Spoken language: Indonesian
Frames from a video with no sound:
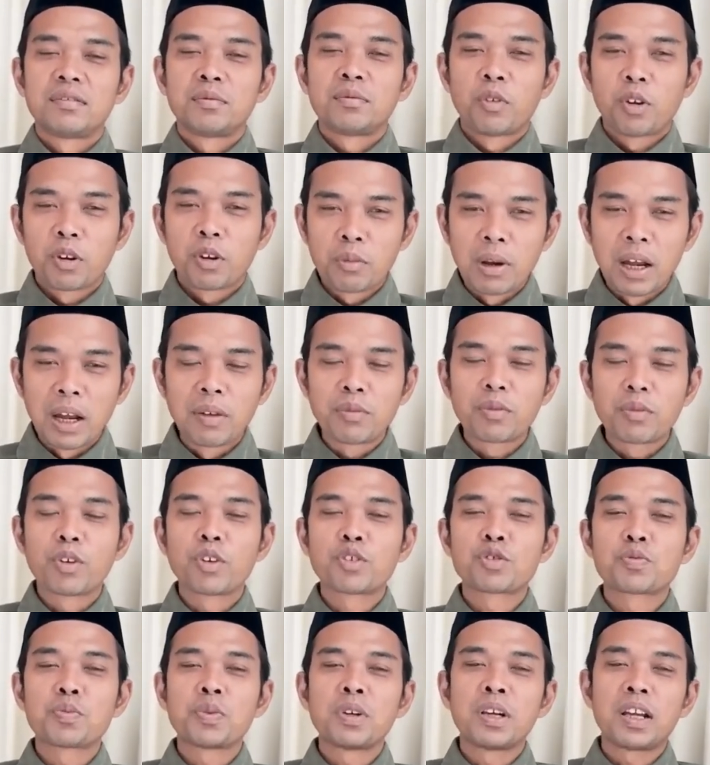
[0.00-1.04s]
Mohon maaf,
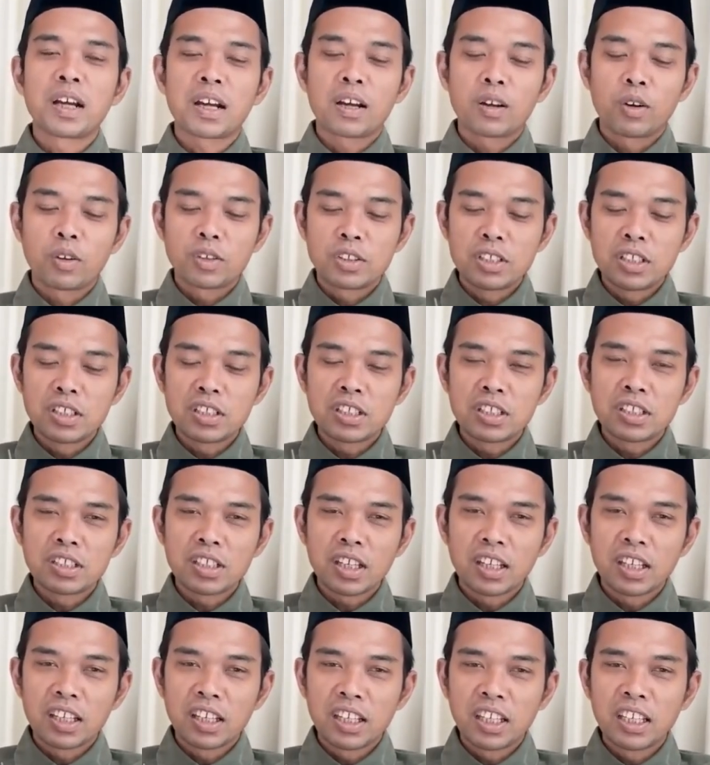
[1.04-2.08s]
nauzubillah kalau cincin
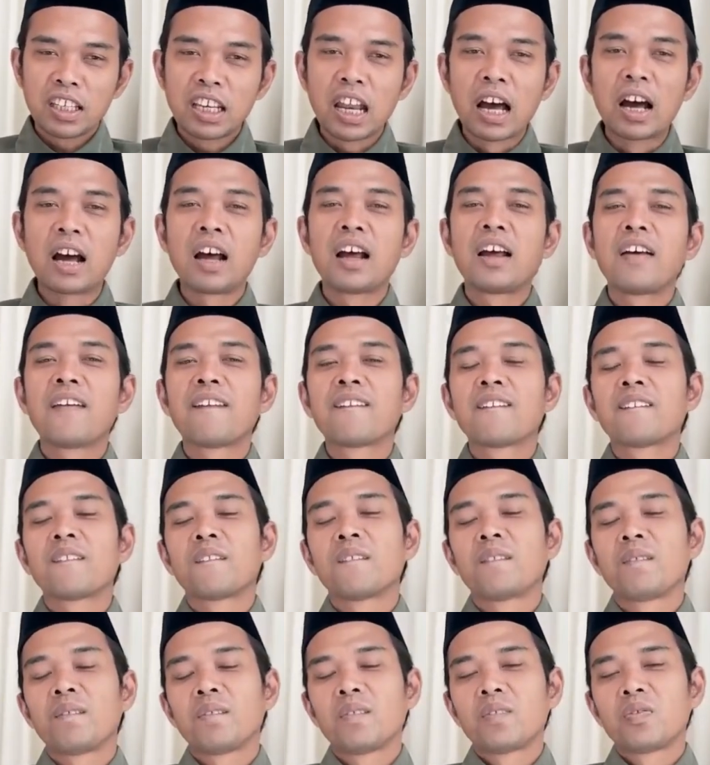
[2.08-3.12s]
saya ini hilang.
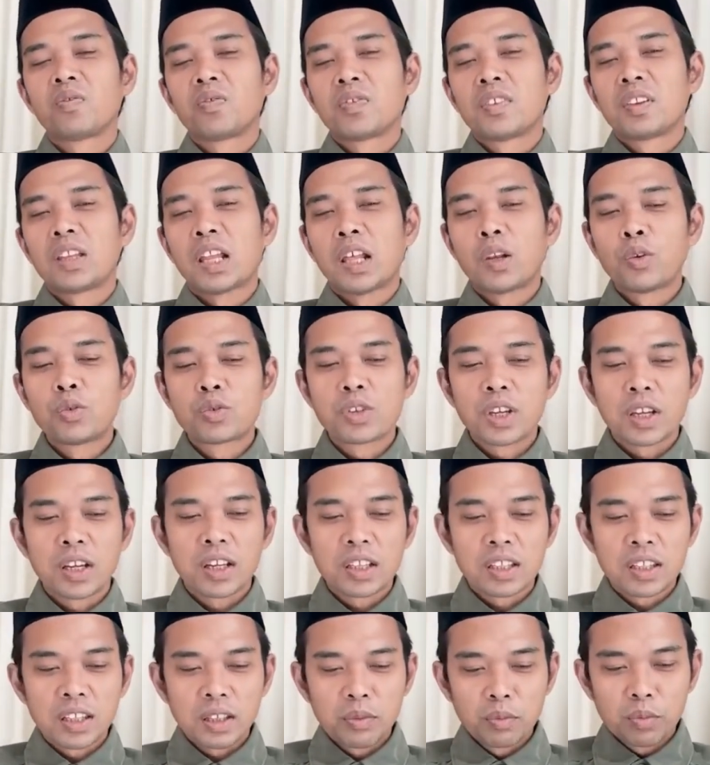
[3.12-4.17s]
Lalu saya
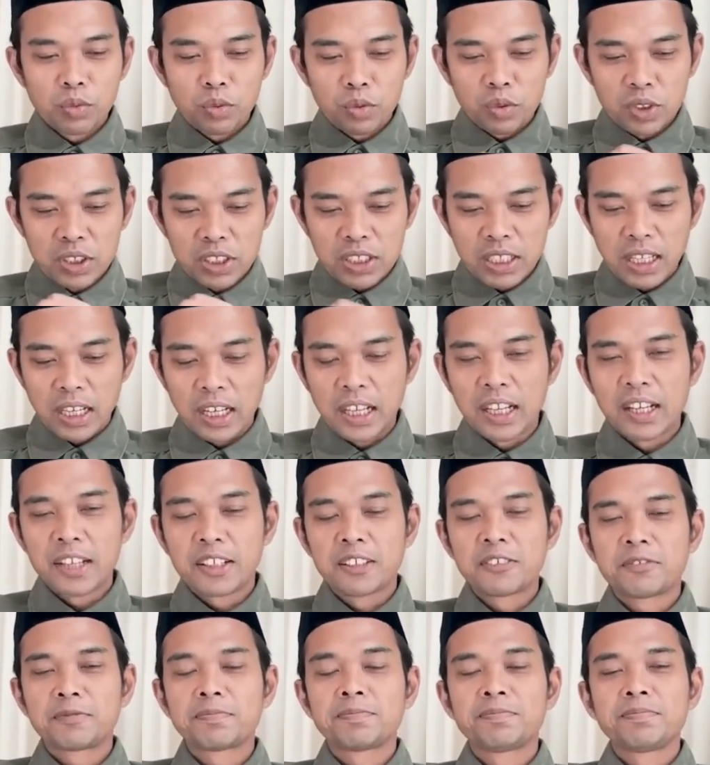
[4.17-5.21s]
ketemu di jalan.
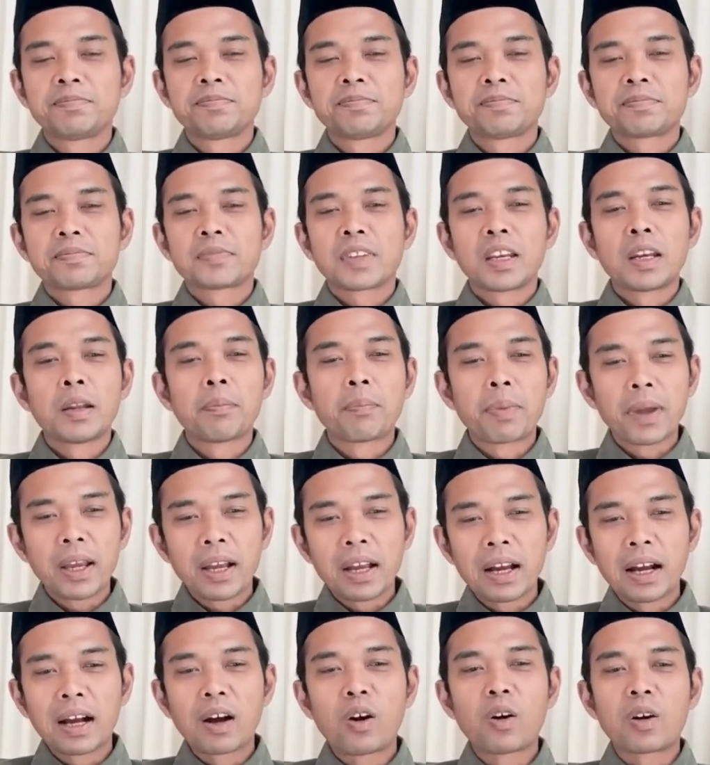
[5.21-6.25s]

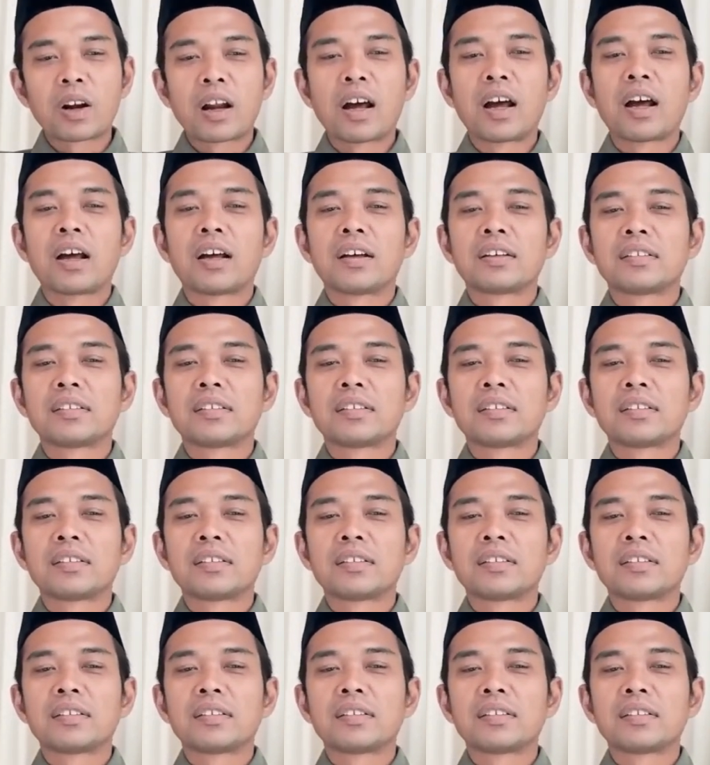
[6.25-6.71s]
Dipegang orang.